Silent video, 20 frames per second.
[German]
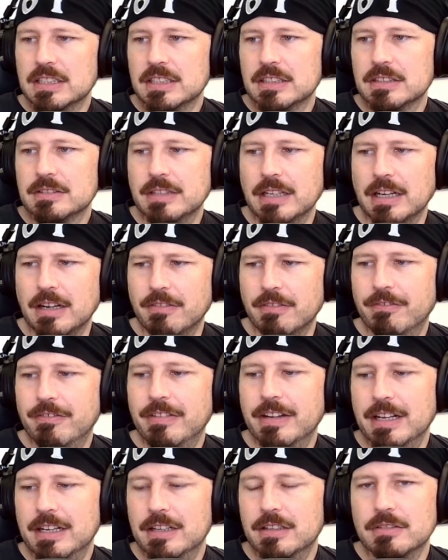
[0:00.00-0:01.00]
Ja,
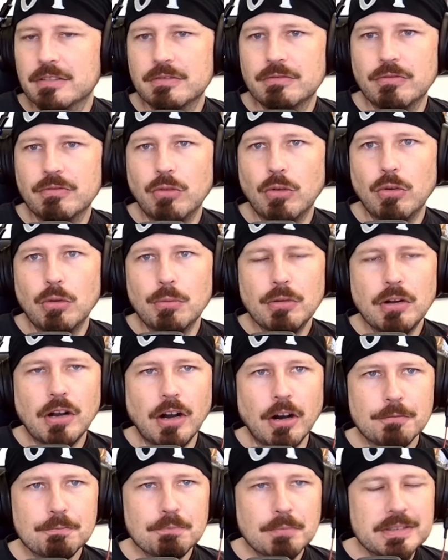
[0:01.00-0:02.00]
weil warum
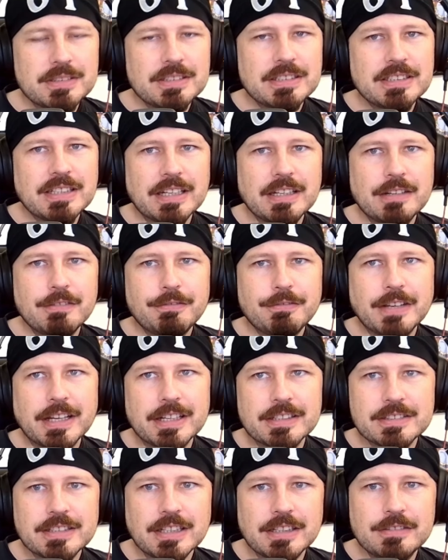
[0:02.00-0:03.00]
kauft man sich einen
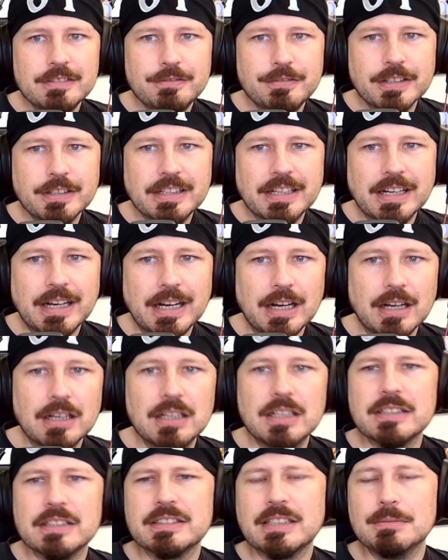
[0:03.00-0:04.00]
Fernseher in
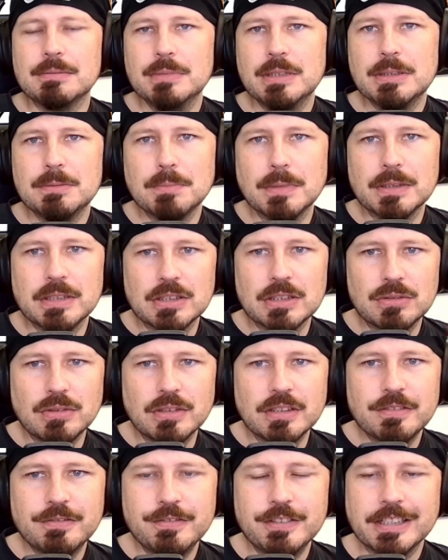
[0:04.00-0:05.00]
4K? Damit man
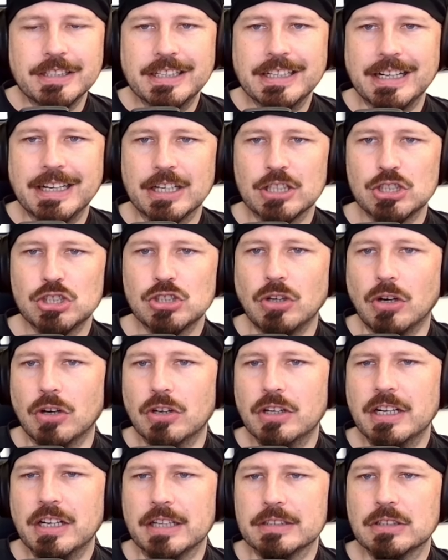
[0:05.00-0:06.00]
natürlich 4K
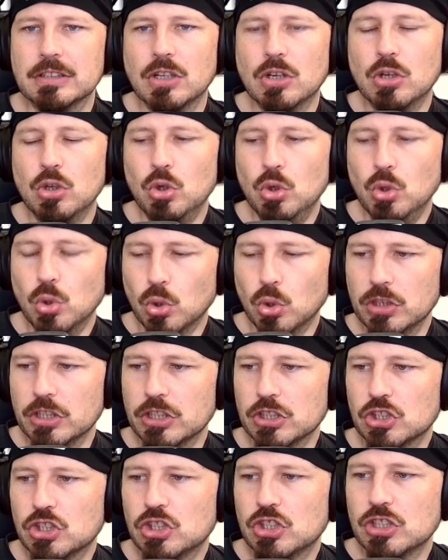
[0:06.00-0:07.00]
schauen kann
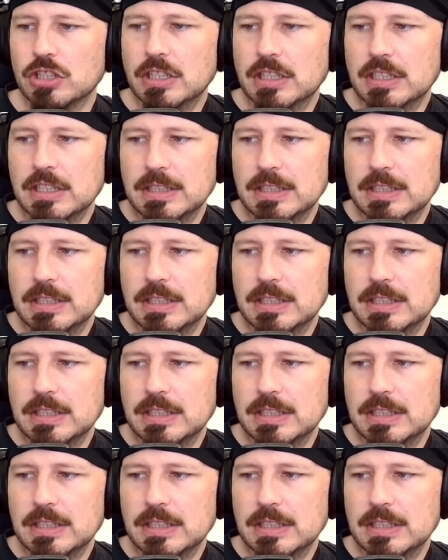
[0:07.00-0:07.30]
logisch.